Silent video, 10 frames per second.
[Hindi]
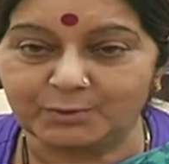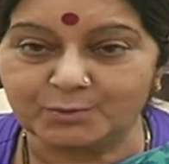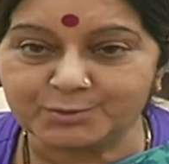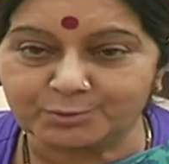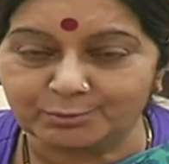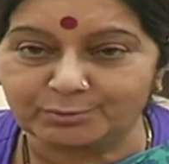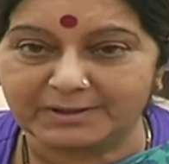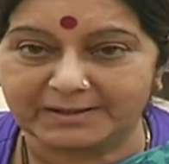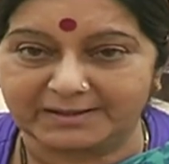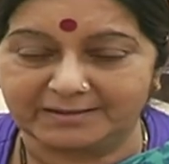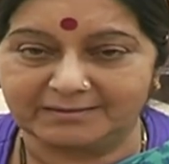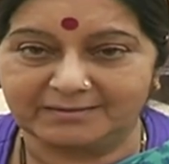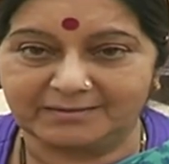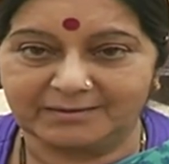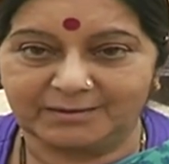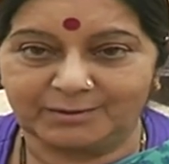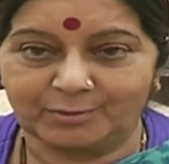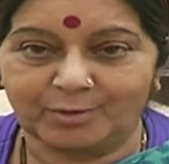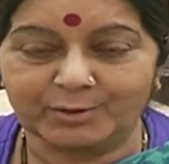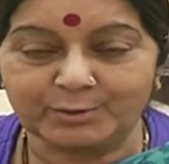योग शुरू करें
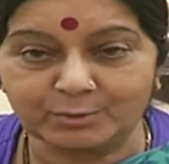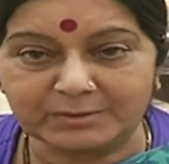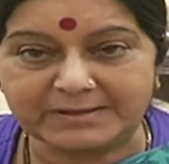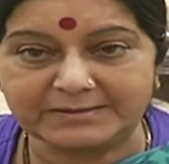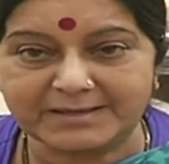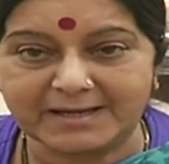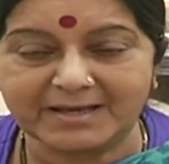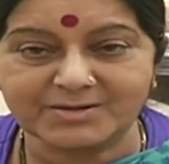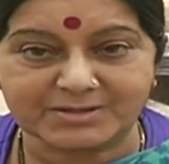और योग निद्रा या